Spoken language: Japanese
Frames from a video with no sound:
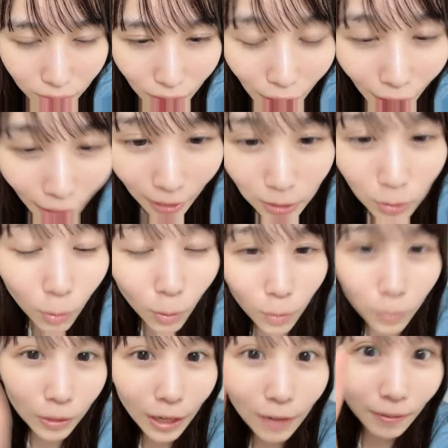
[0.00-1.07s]
えそう
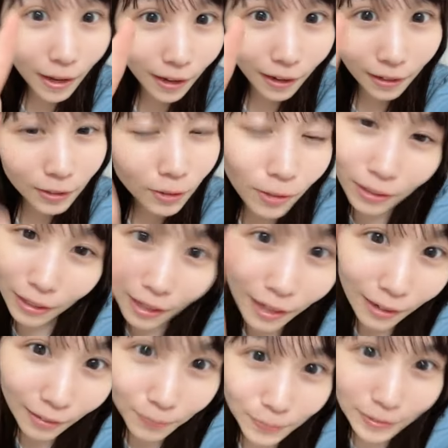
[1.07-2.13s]
フラワー4日
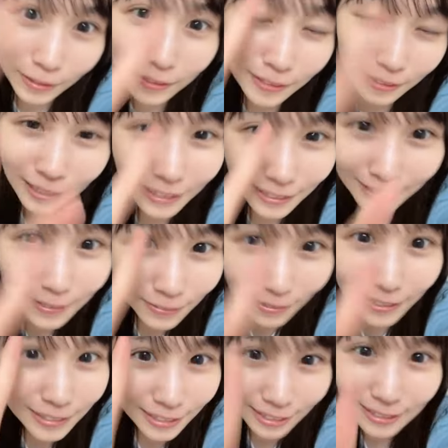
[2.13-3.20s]
出演し
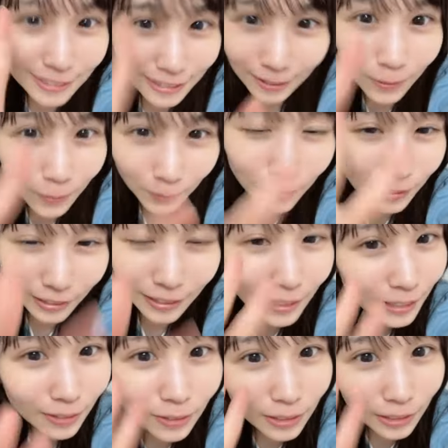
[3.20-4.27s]
ます
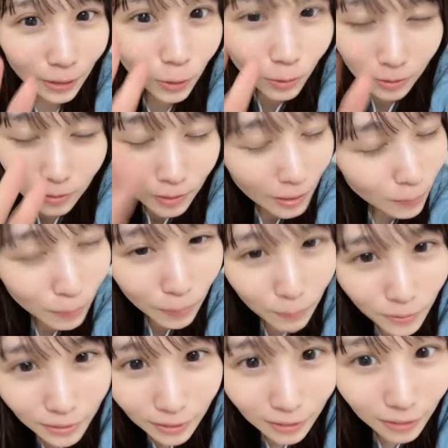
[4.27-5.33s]
ST48 で今日出演
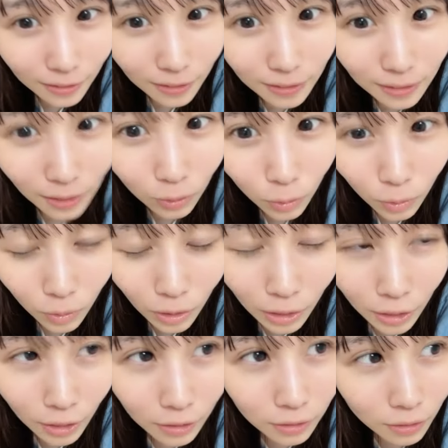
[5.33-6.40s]
メンバー出たんですけど
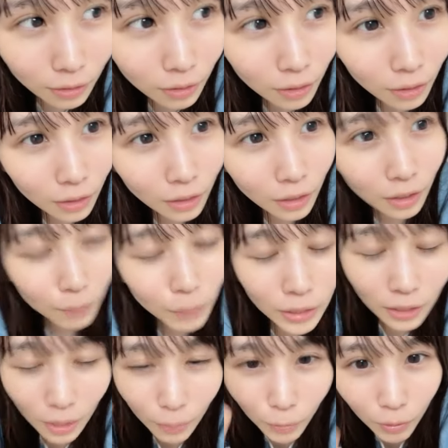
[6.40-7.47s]
だから3
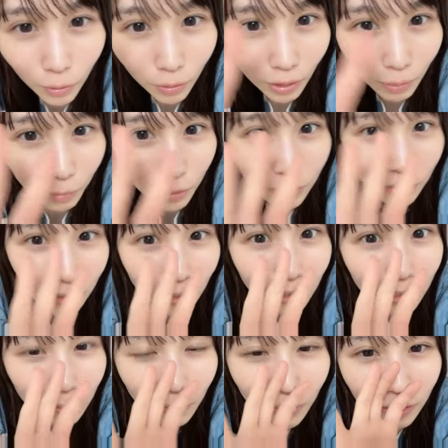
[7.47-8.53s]
日も4日も出演
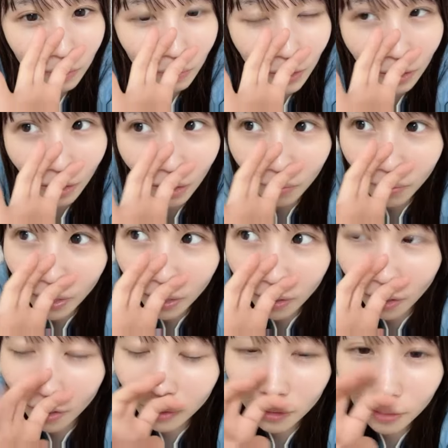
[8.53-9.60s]
します3日は「
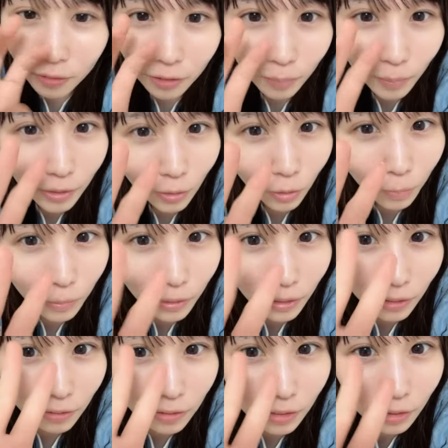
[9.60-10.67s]
花車」で
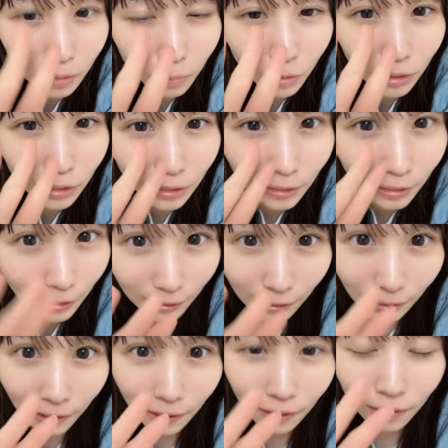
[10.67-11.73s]
オープニングセレモニーで出
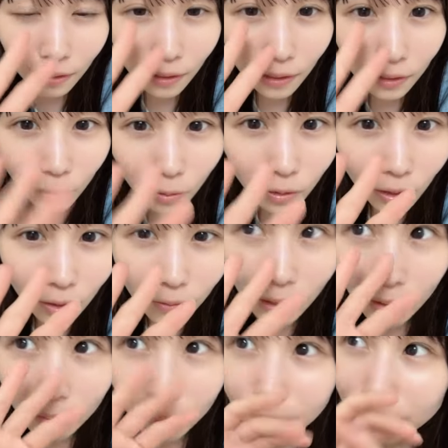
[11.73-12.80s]
て4日
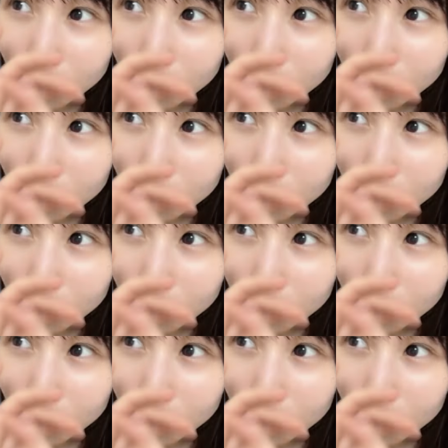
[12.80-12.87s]
は